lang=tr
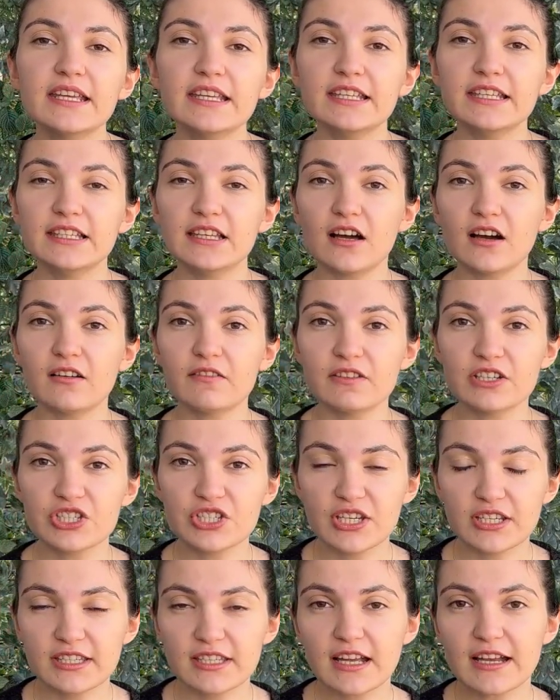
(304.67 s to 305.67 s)
ilave
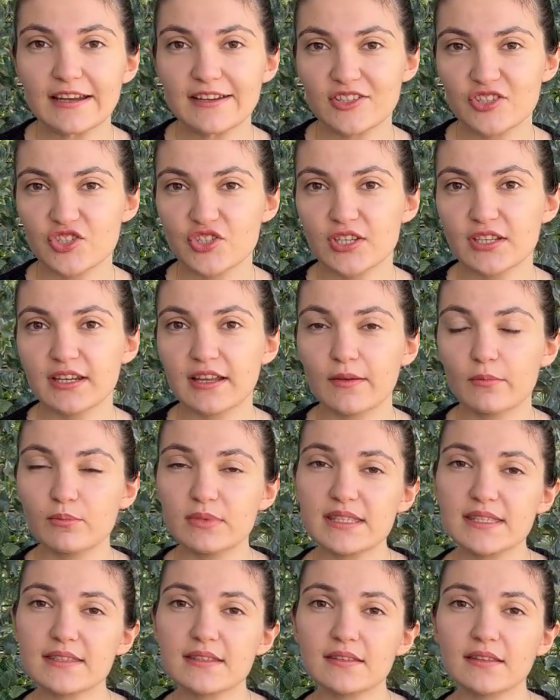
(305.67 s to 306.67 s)
şeker içeren
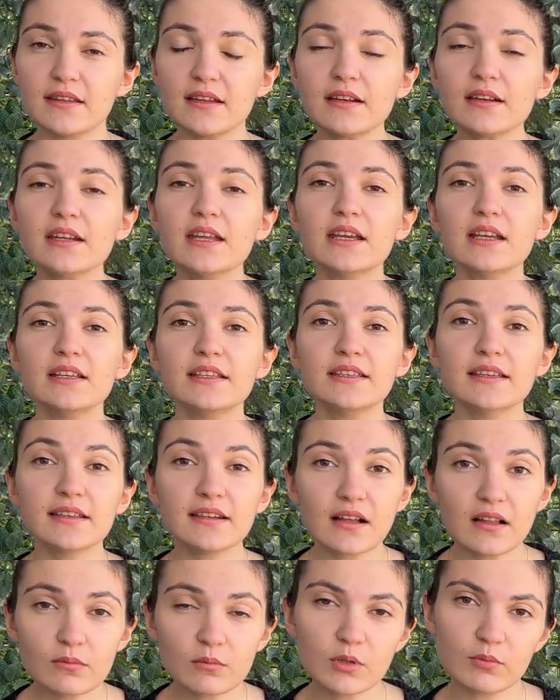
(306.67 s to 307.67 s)
besinler besinler yer
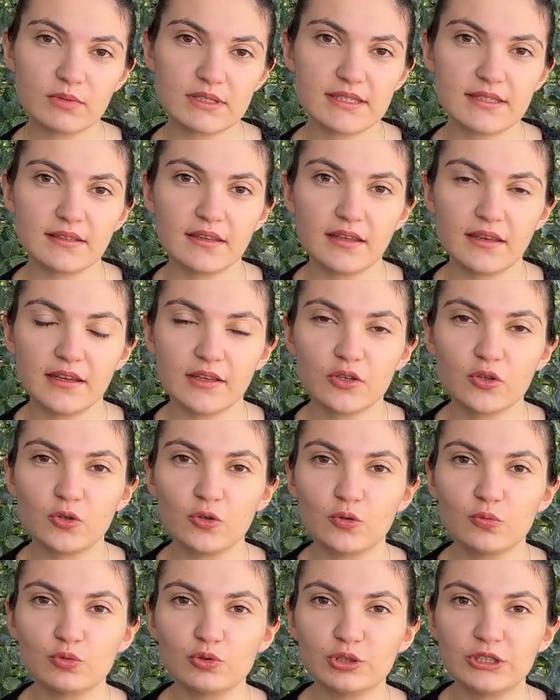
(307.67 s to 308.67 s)
almaması gerekiyor
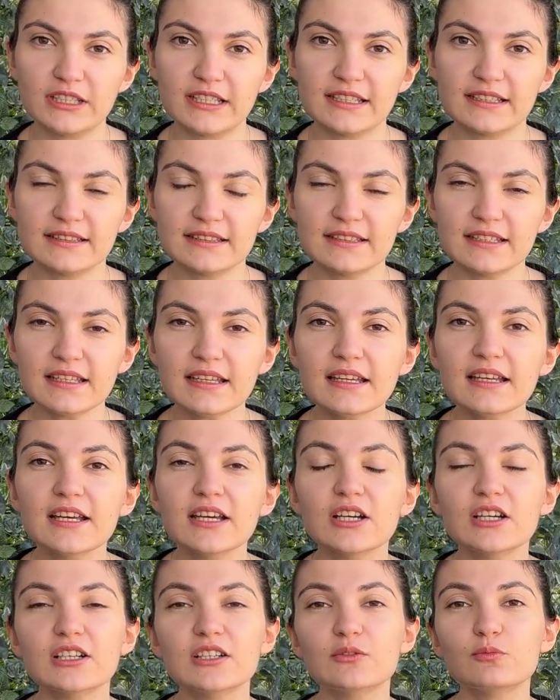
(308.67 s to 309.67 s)
bu diyette.
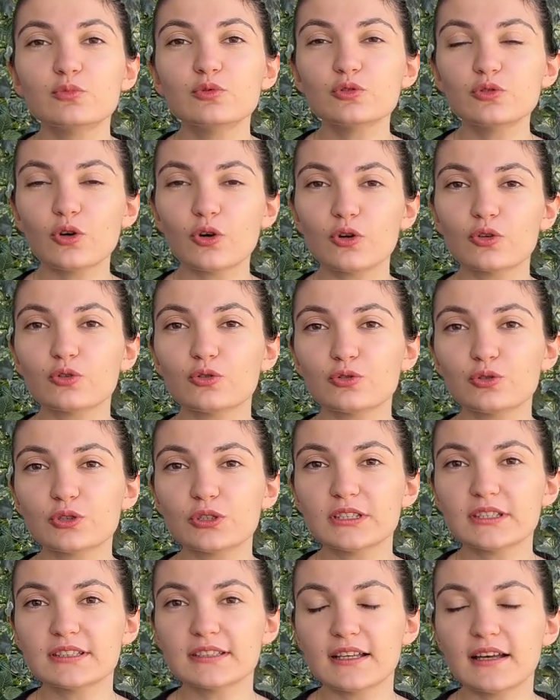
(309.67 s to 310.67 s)
Ee, bu
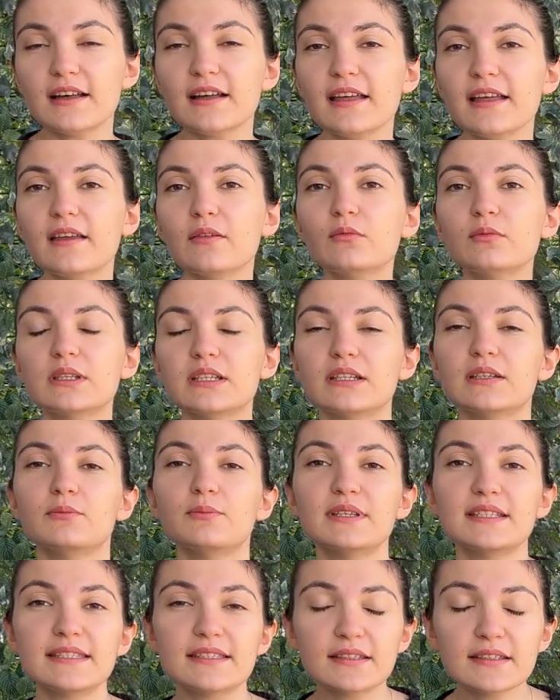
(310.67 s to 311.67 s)
doğrultuda da hem e,
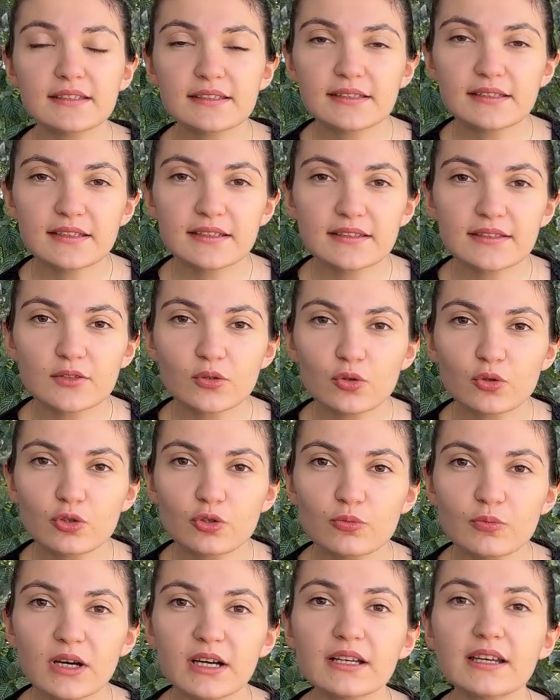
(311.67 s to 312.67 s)
besin etiketi
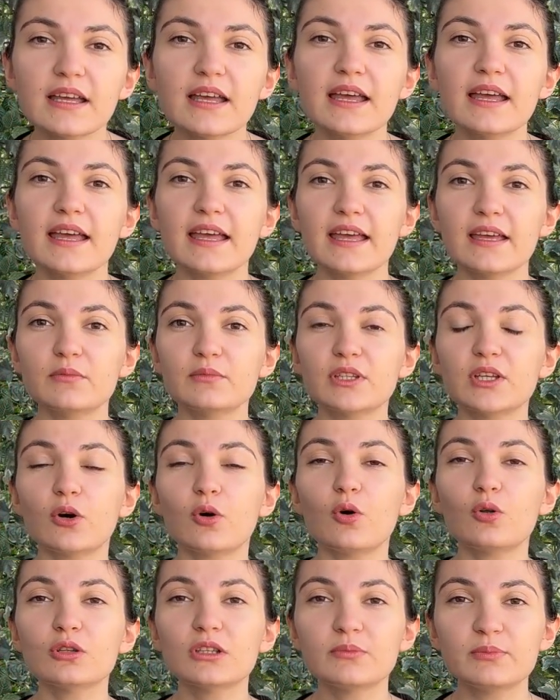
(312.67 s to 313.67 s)
okumak hem de
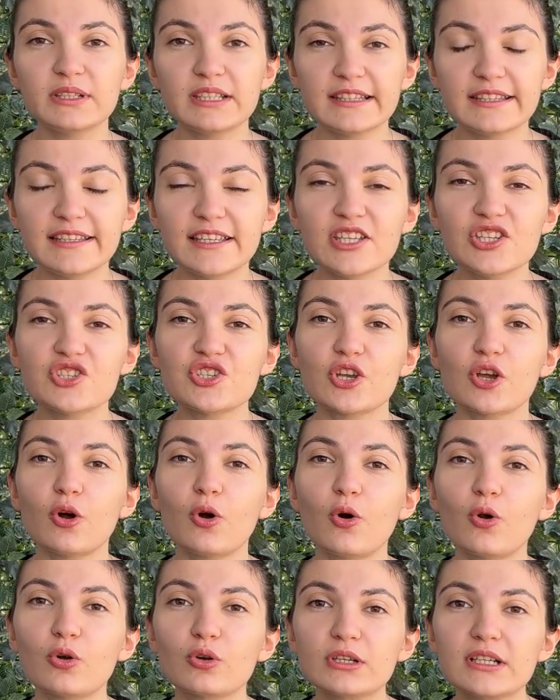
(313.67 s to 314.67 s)
olabildiğince
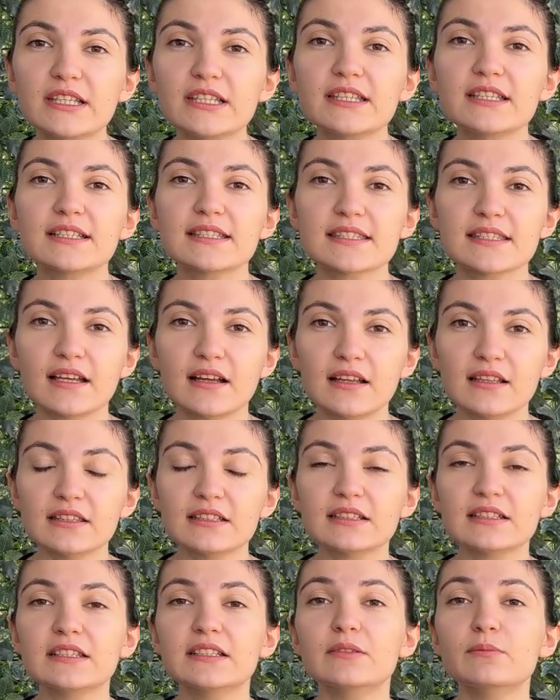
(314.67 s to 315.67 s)
organik,
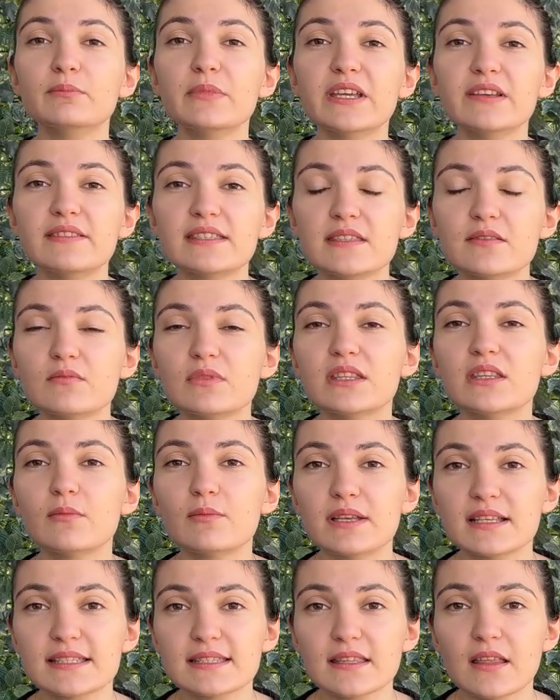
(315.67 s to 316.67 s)
sağlıklı, mevsiminde
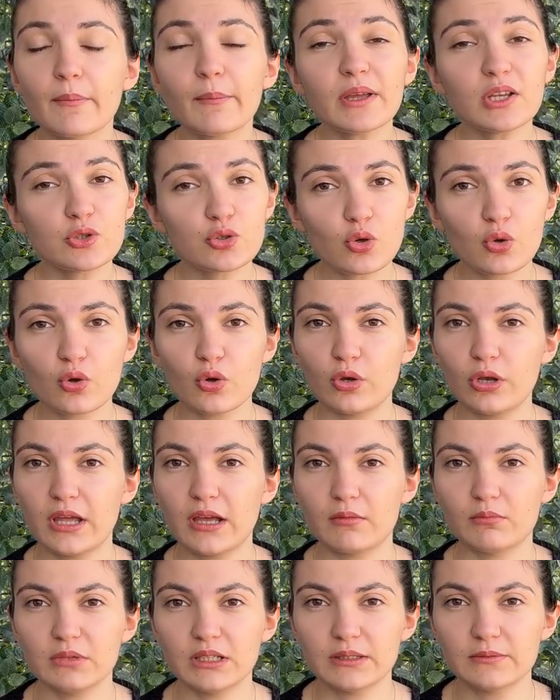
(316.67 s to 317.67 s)
beslenmek çok önemli